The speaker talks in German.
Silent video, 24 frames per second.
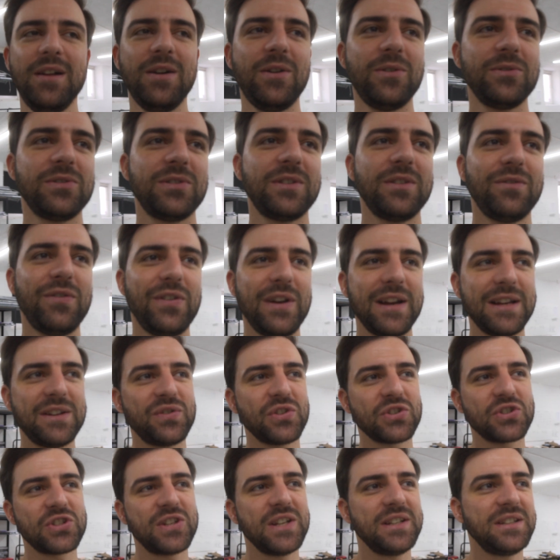Und vielleicht
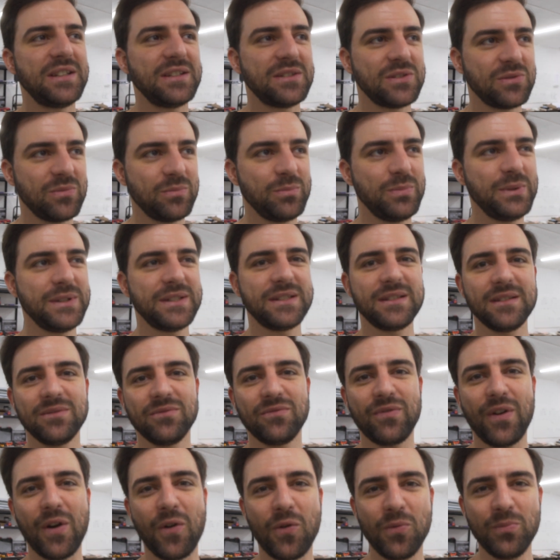versteht ihr so ein
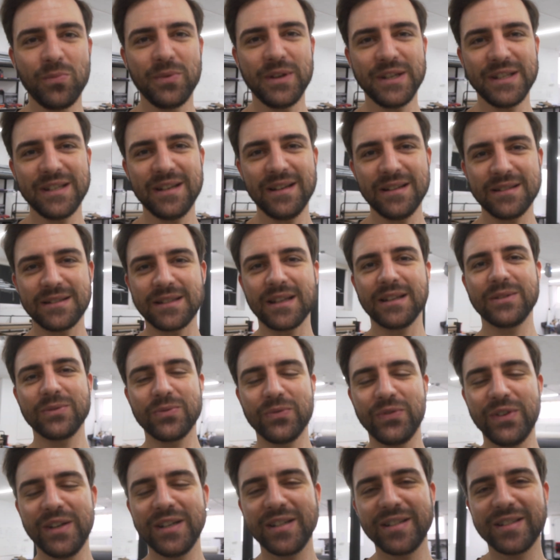bisschen, warum ich in letzter Zeit
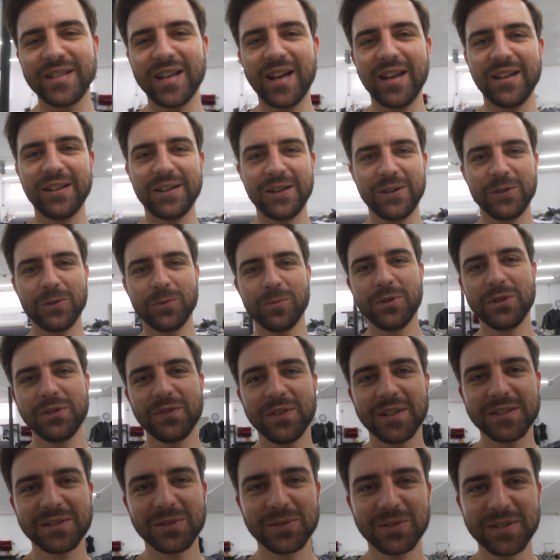so wenig Zeit hatte, um euch
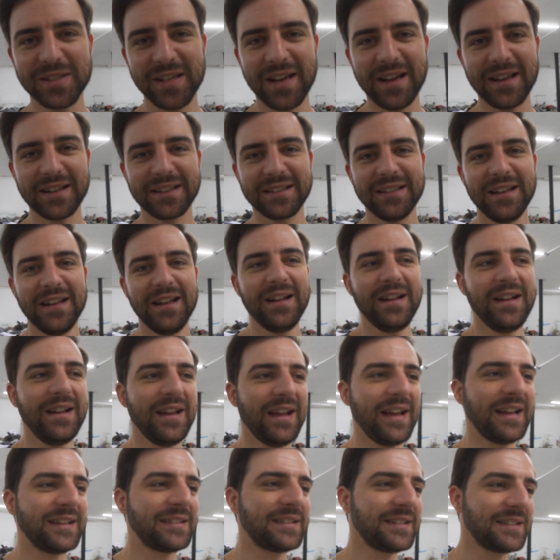was zu zeigen.
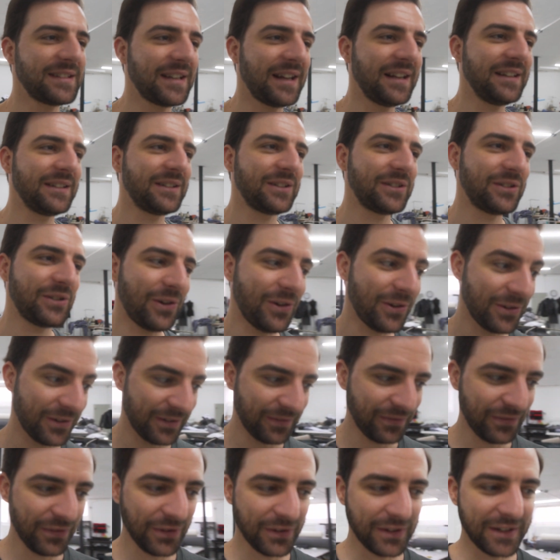Es ist halt doch
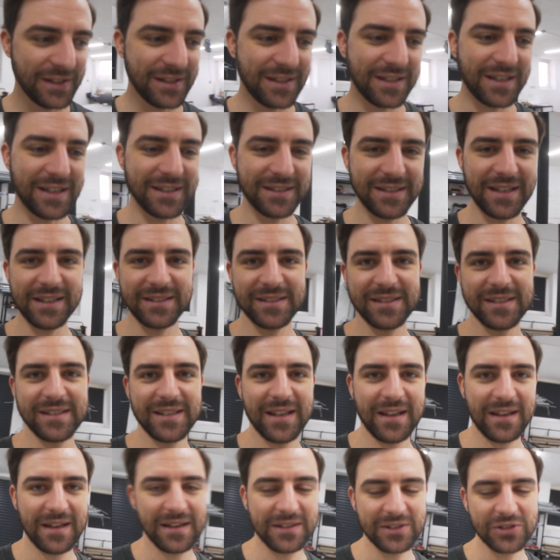wirklich sehr, sehr,
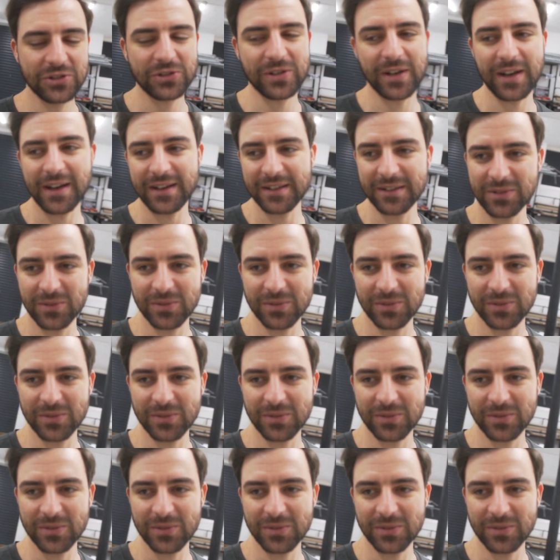sehr anstrengend